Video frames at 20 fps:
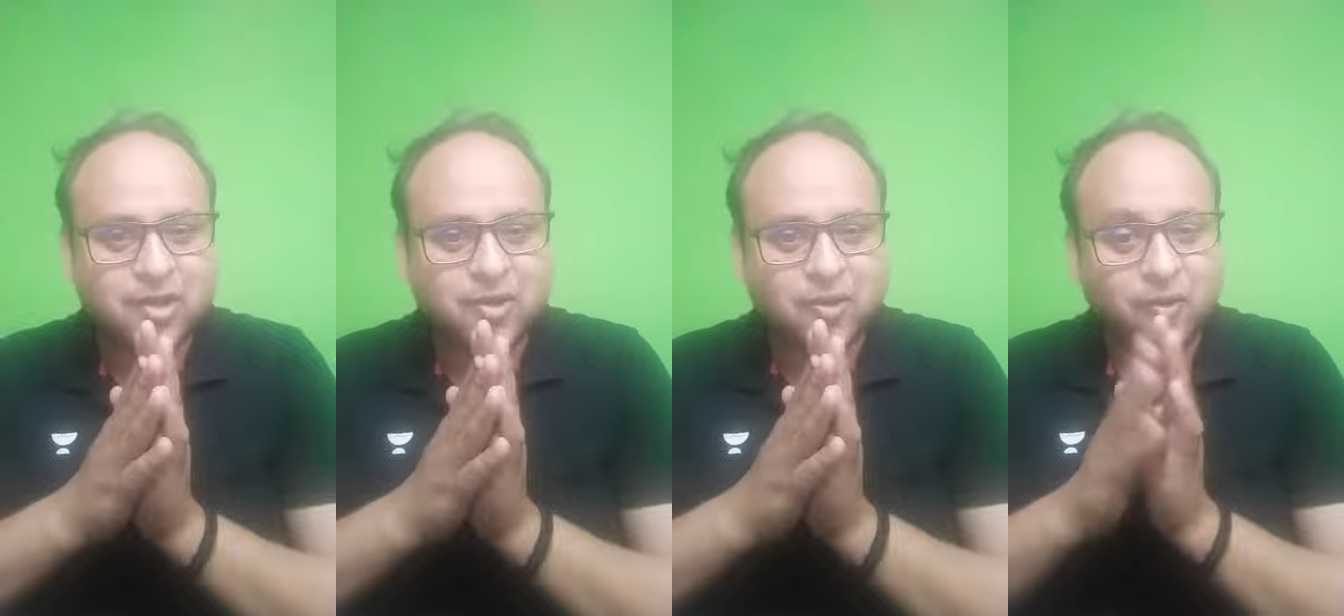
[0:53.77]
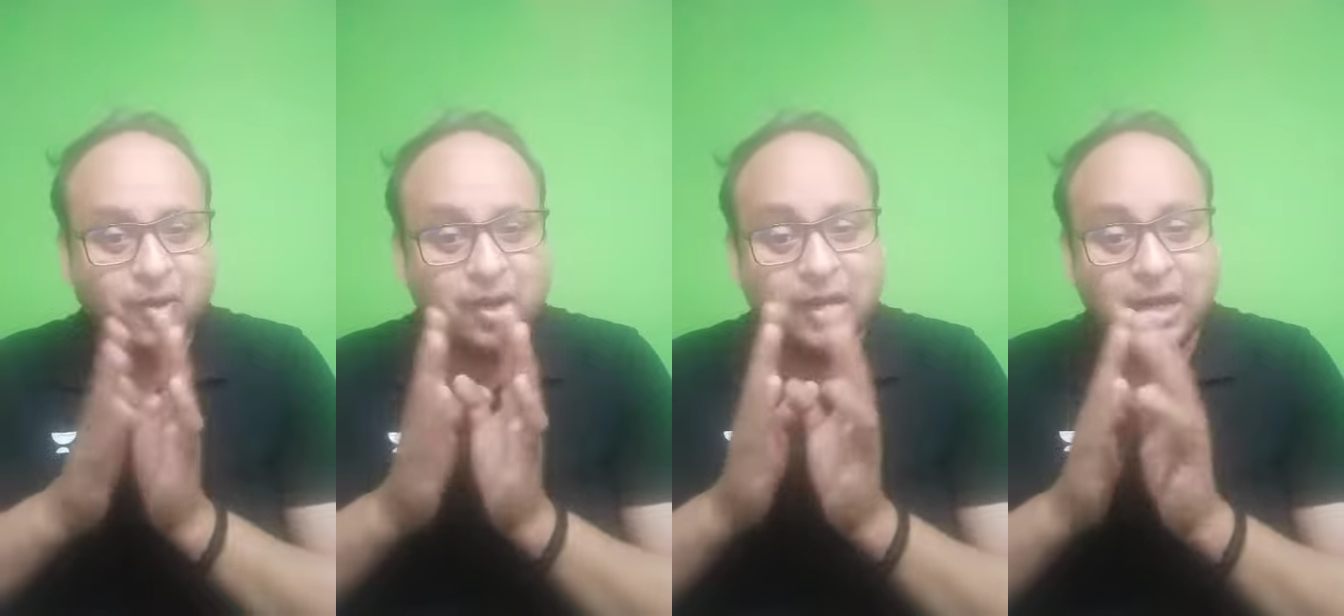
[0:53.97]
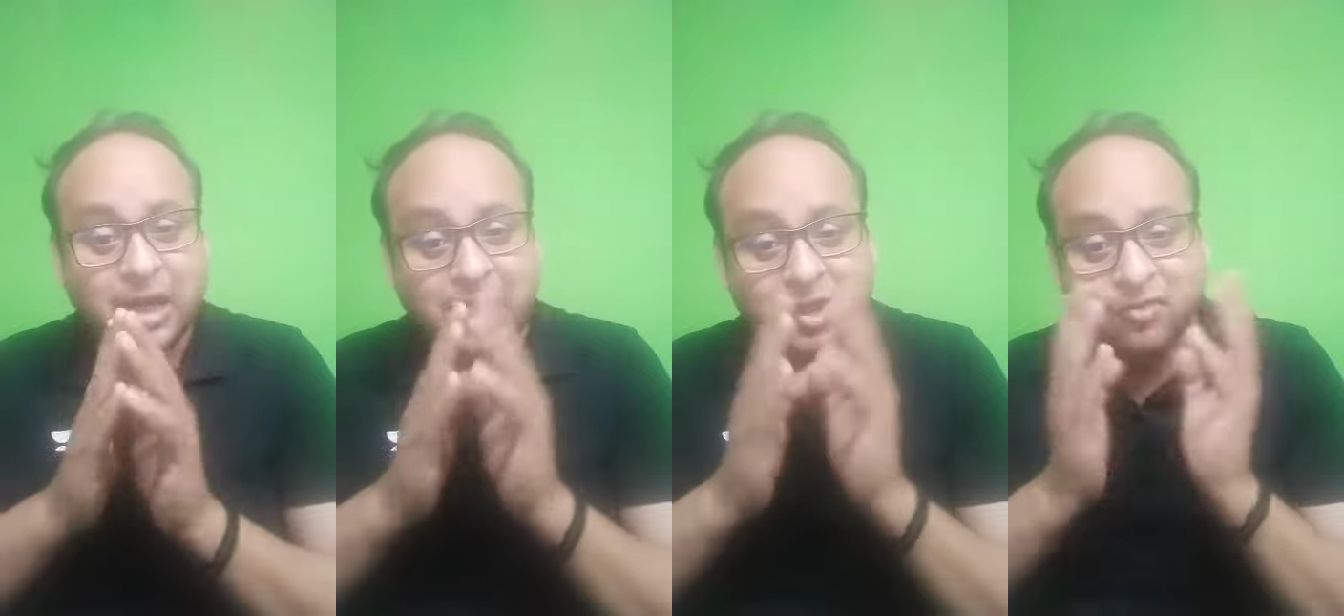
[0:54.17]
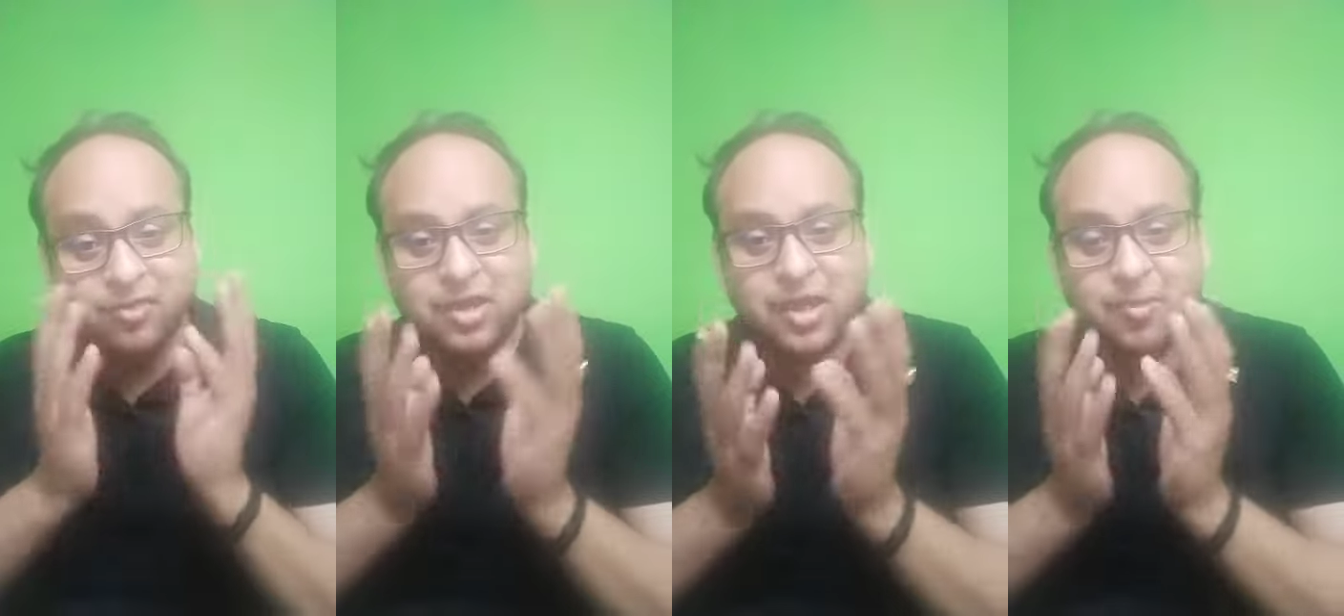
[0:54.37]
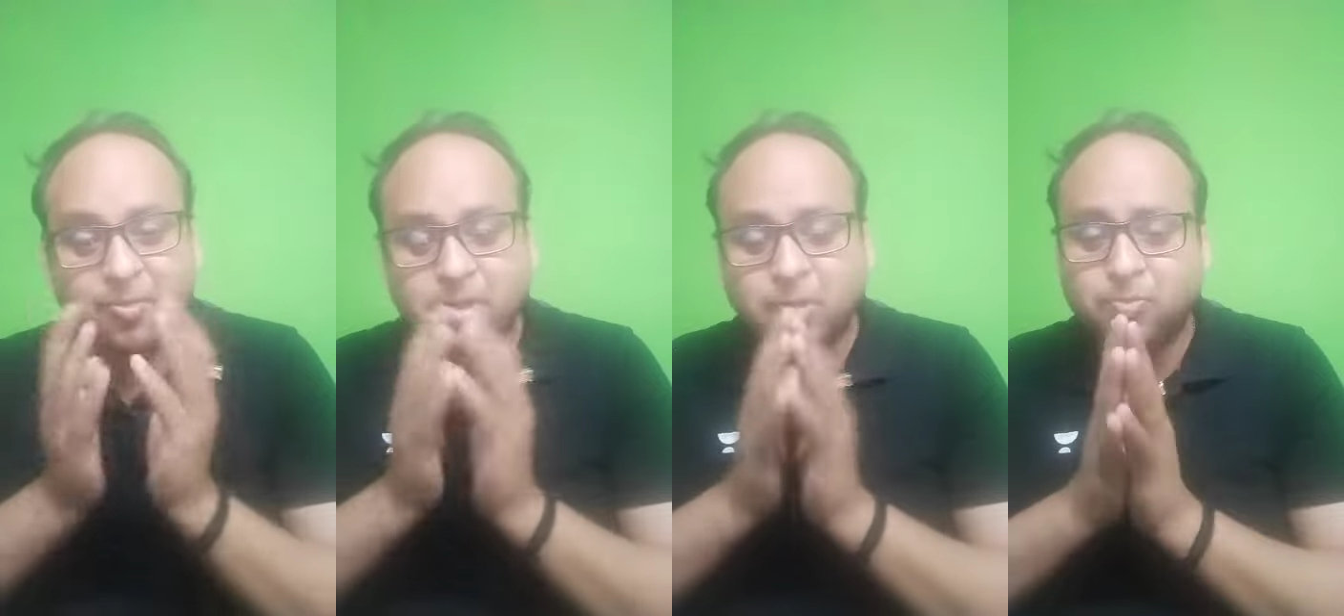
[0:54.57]
और लाइव ही
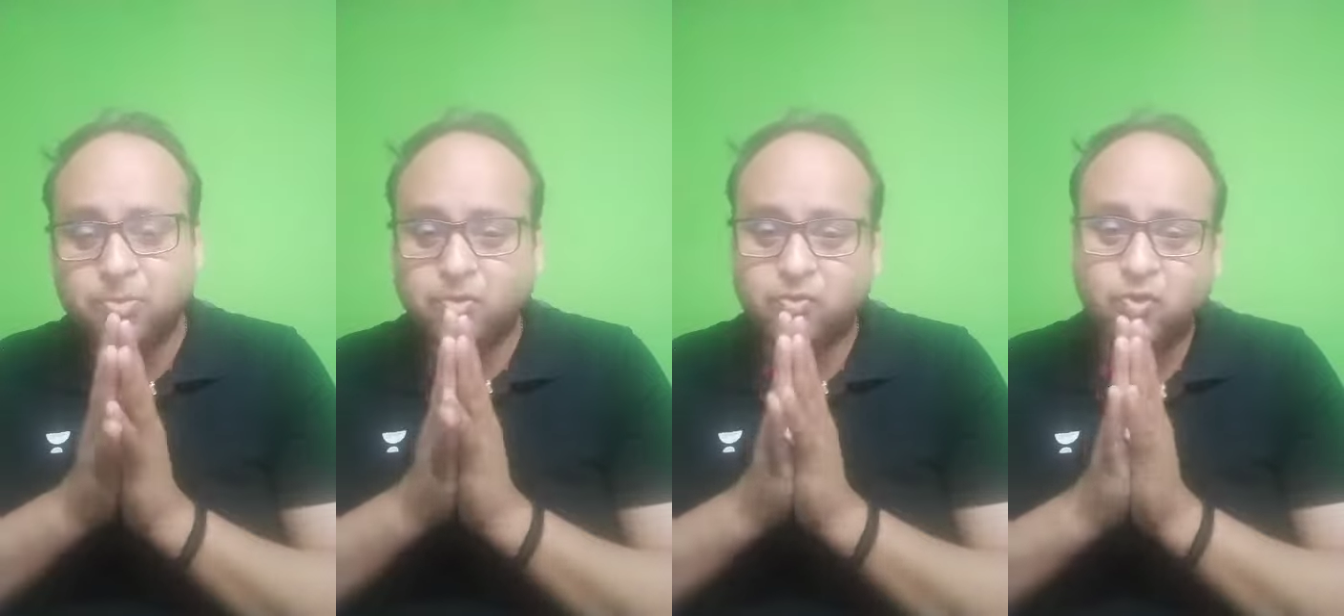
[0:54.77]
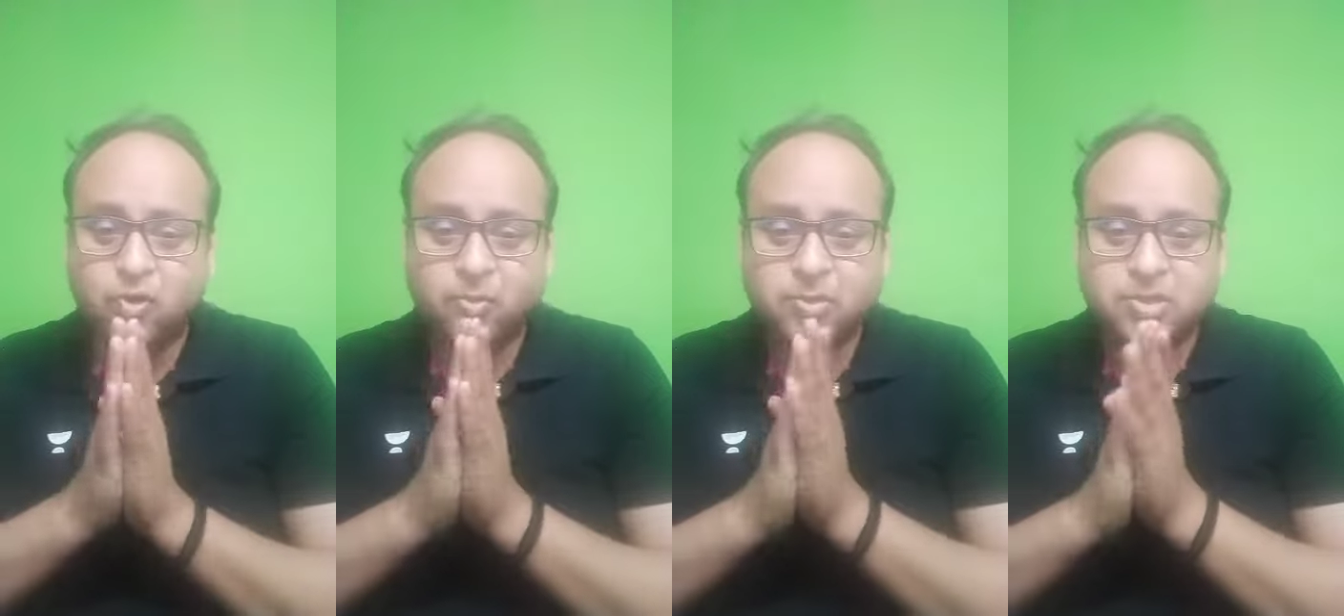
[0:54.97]
आपके परफॉर्मेंस